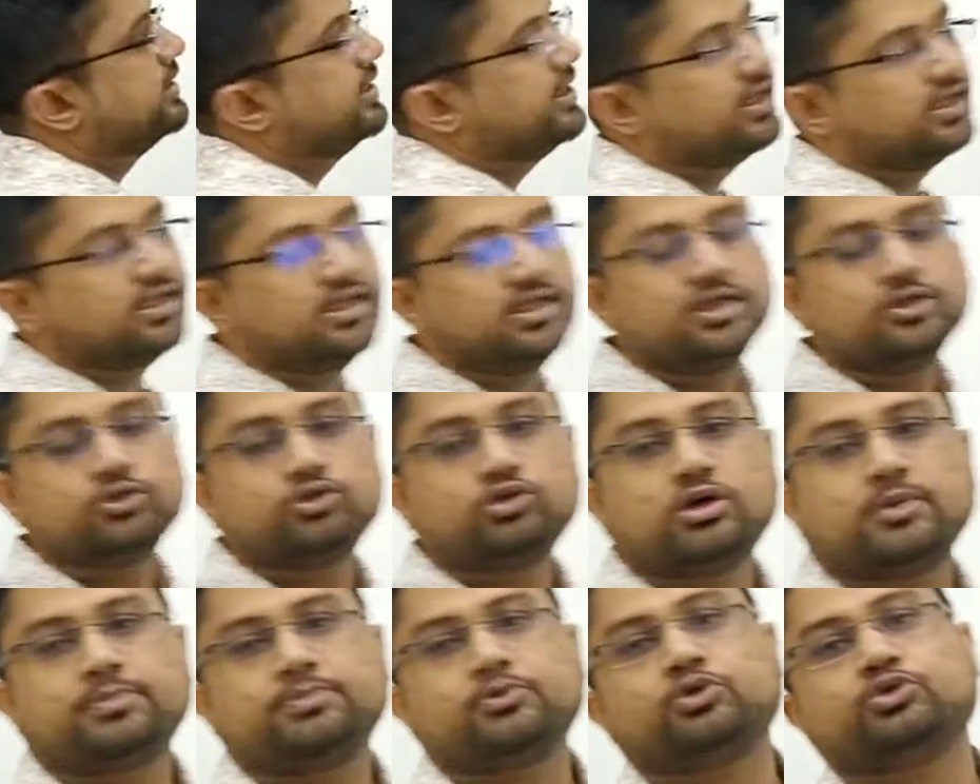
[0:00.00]
है
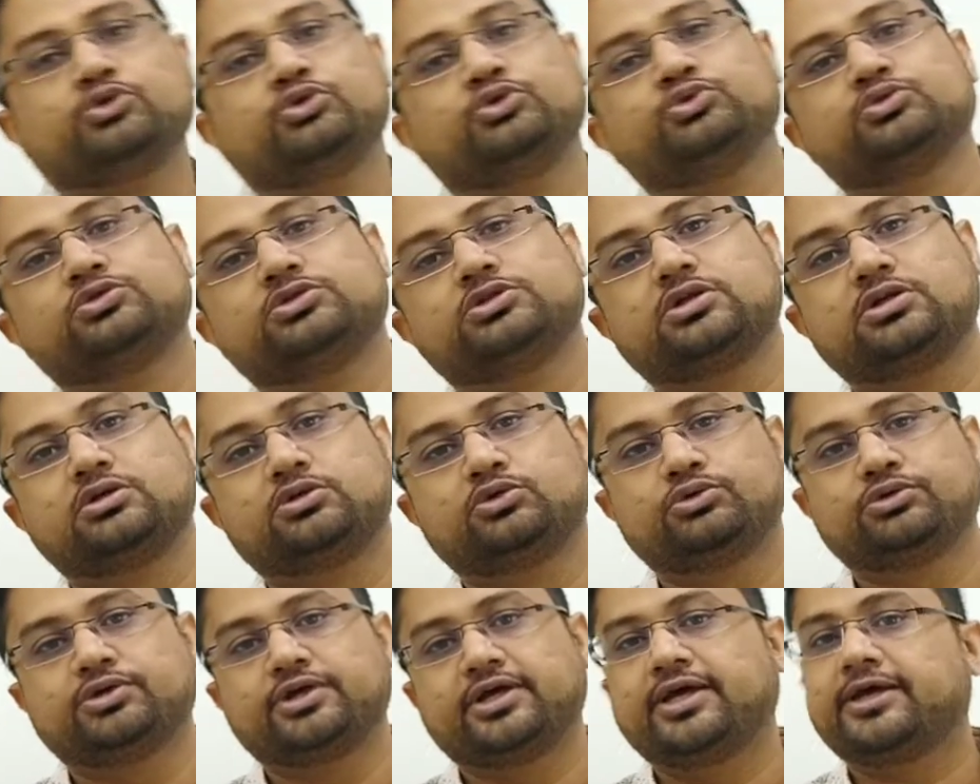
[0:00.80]
तो आप लोग यूज़
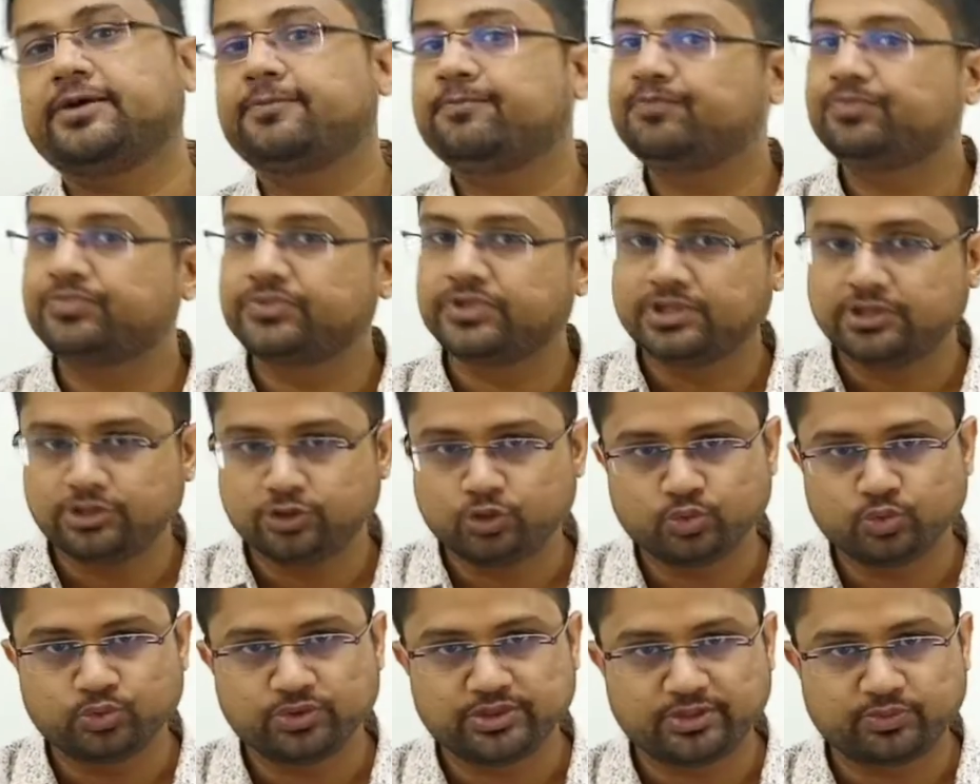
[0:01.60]
करोगे
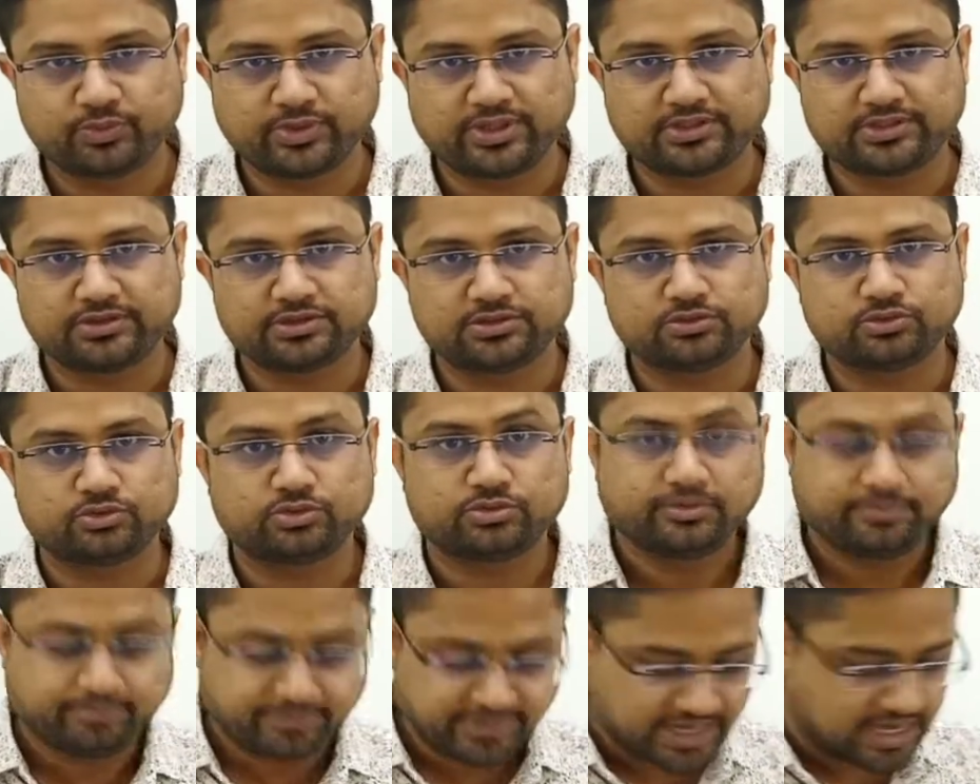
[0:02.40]
यूनिट वेक्टर को
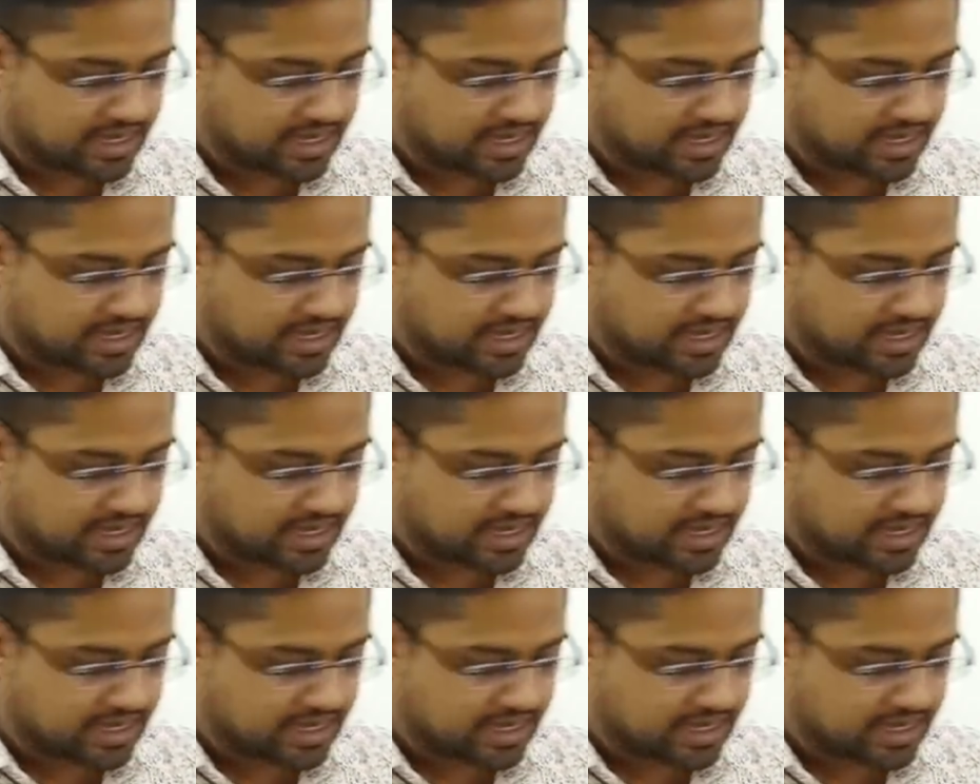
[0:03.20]
मैं